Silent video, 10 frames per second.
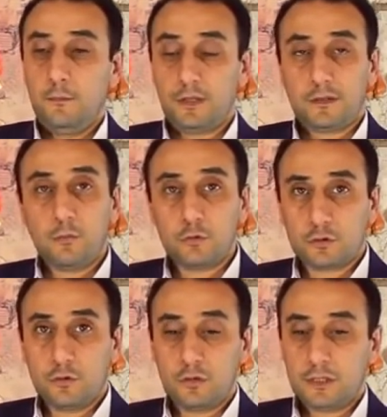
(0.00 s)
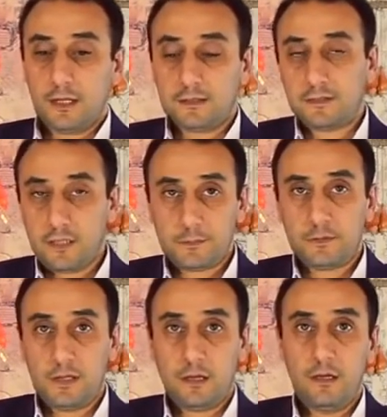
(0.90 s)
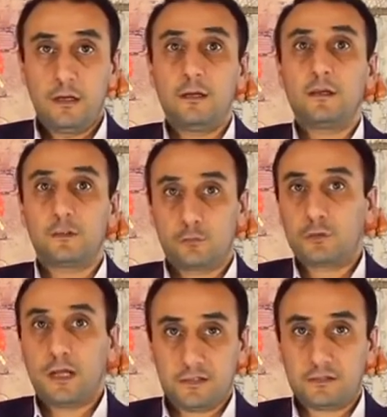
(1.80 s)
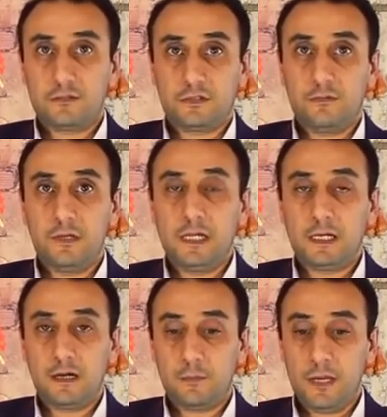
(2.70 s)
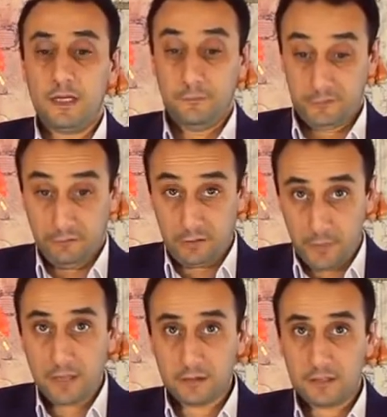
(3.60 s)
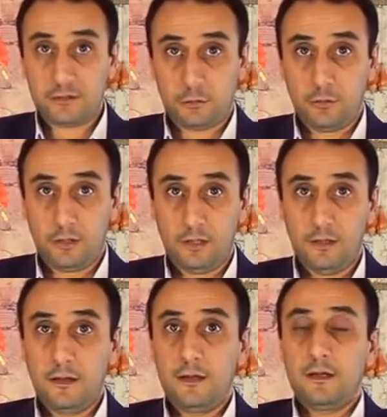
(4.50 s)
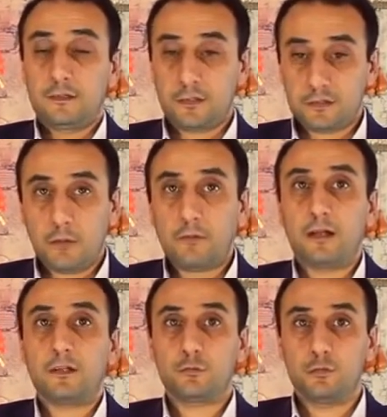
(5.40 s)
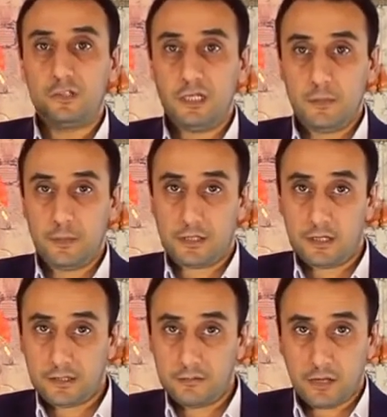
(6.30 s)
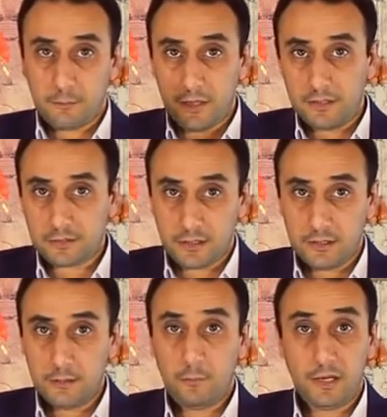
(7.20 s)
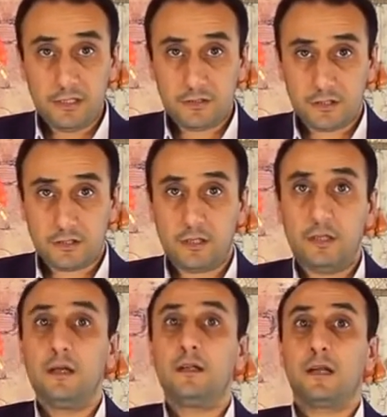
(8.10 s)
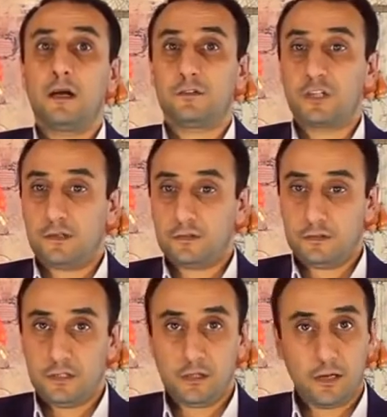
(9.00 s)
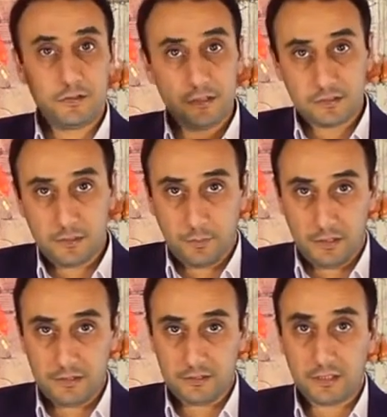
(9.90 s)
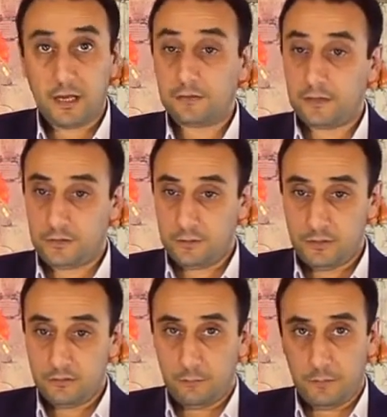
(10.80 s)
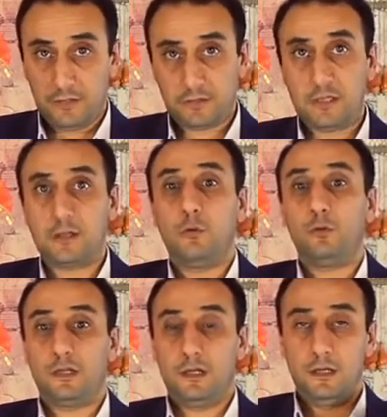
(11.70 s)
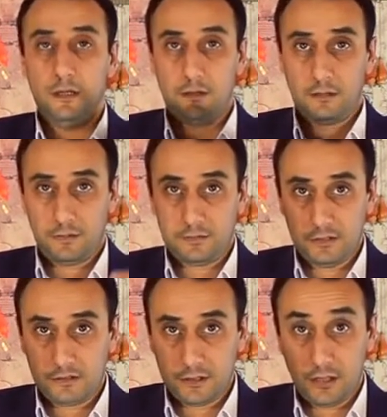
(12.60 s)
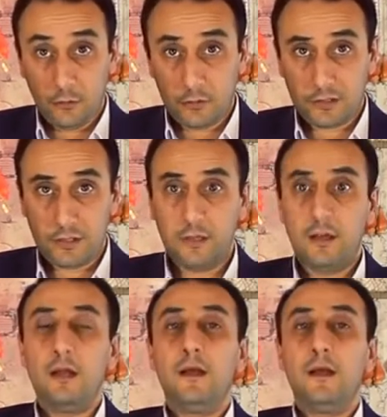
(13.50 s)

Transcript: Потому что концепция государственности Великой Армении в современной истории создавалась усилиями как европейской политики, так в частности и российской политики, а затем европейской науки, российской науки.